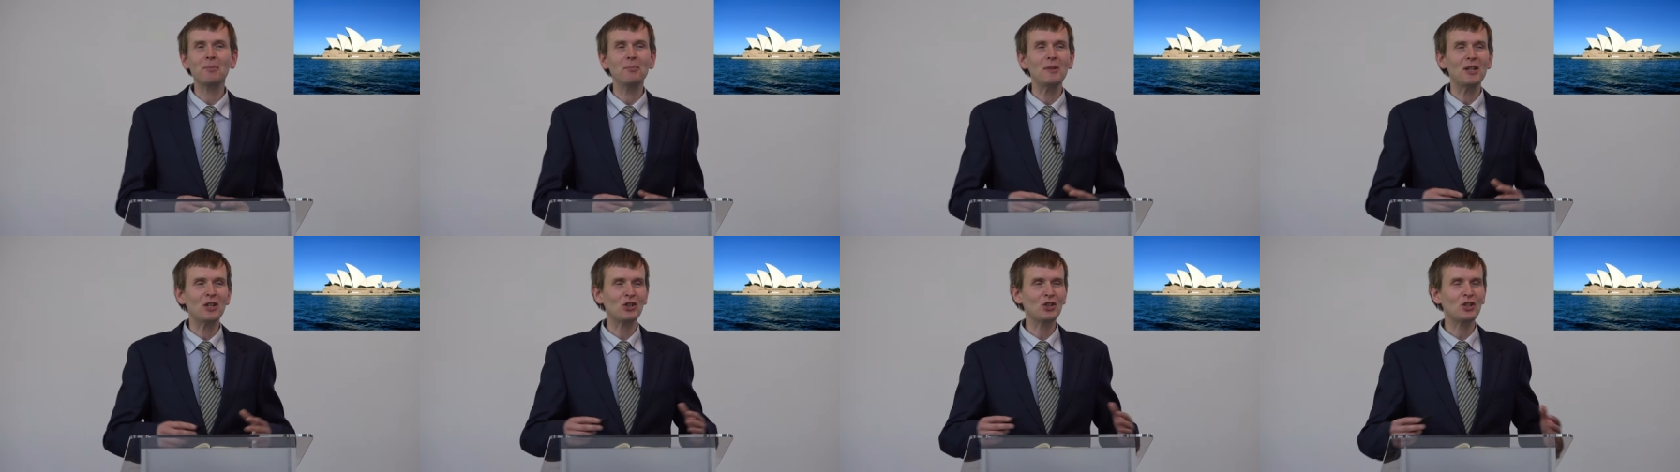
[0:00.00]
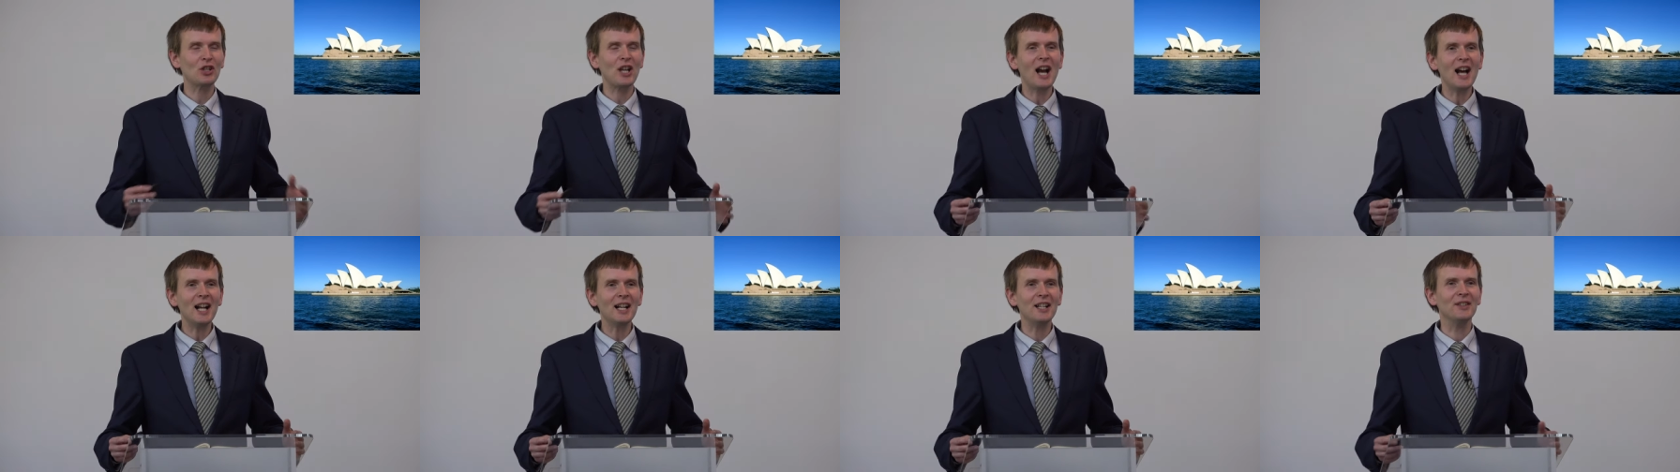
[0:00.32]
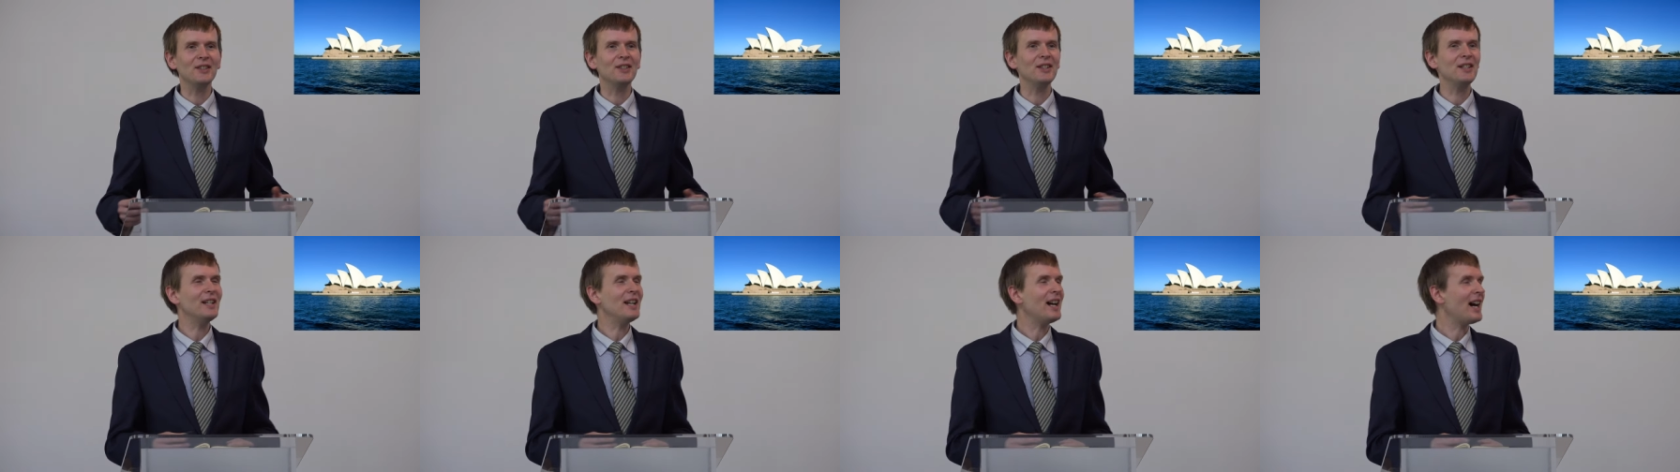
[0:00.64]

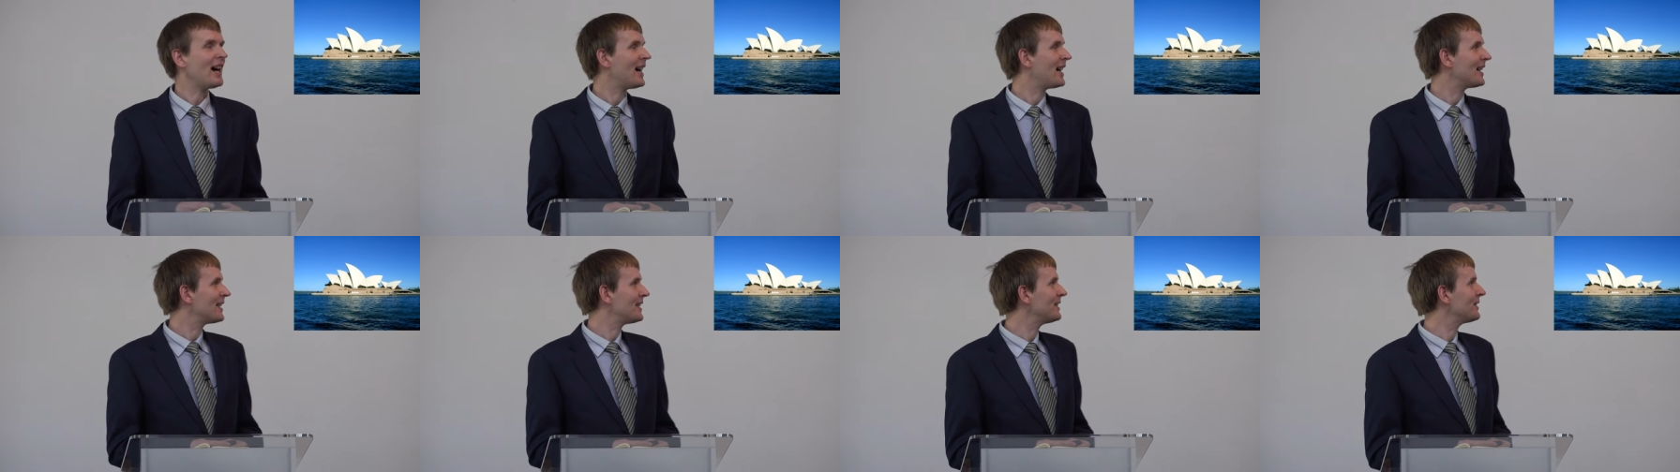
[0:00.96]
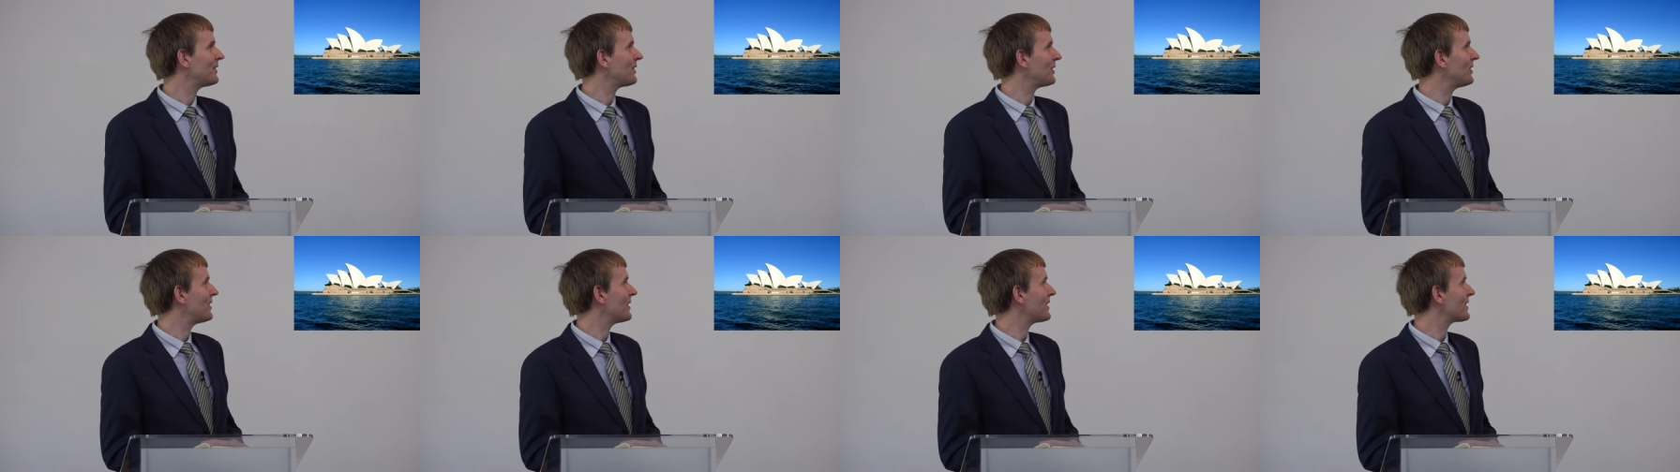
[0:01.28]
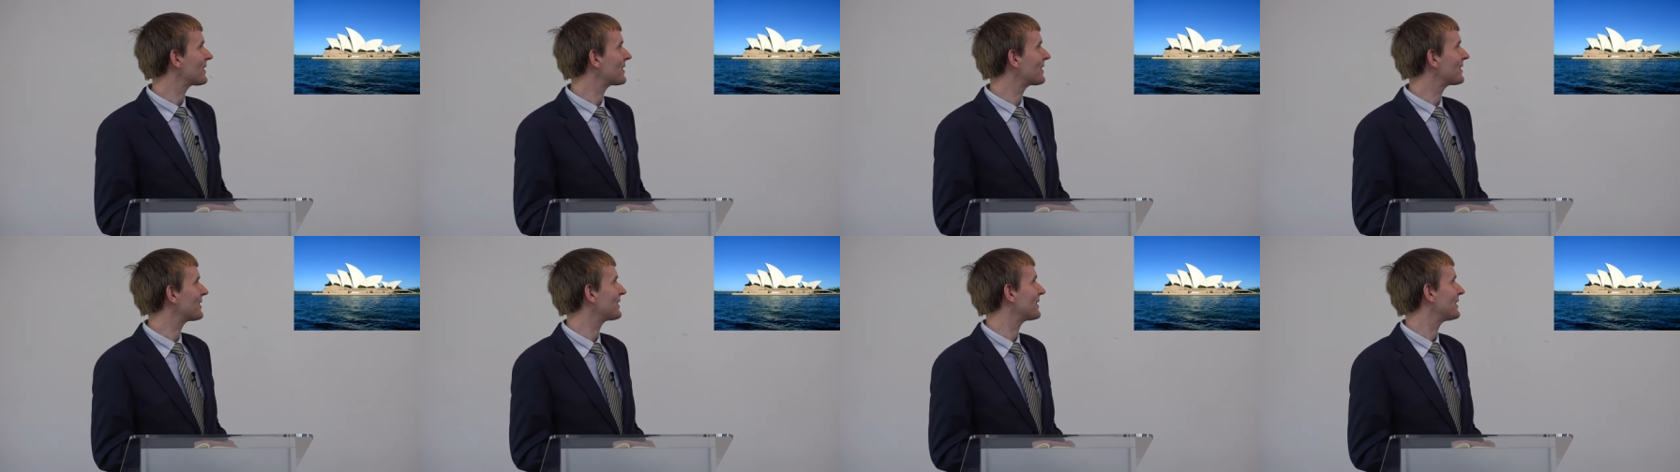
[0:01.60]
mieszkalny, ale to
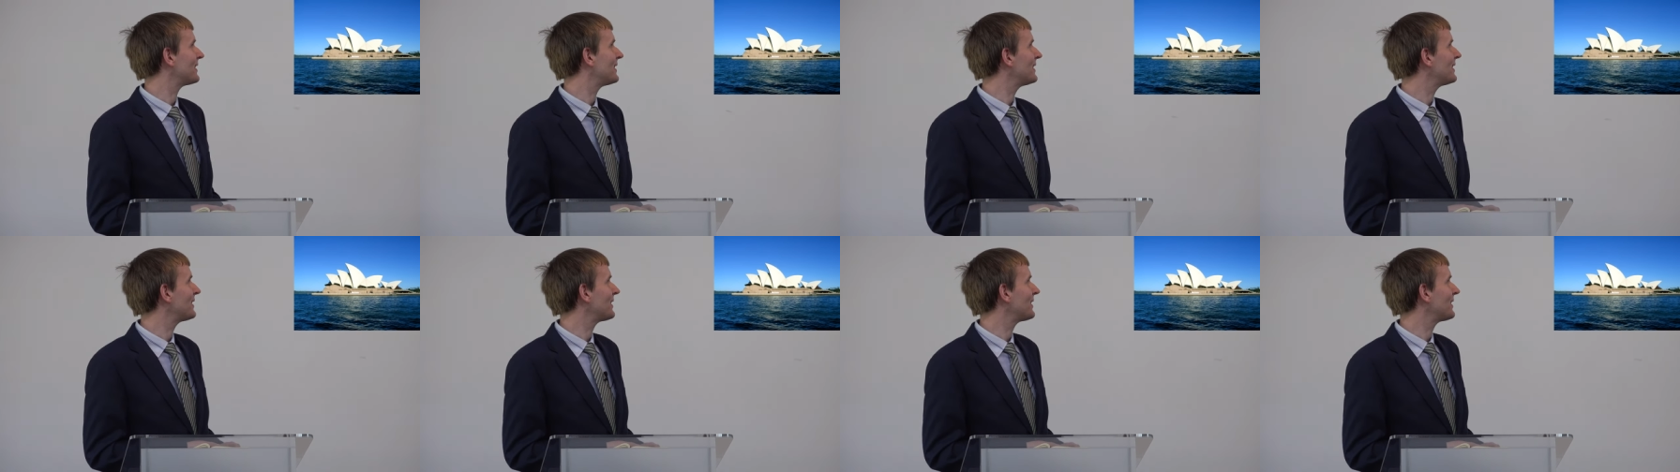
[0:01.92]
jest,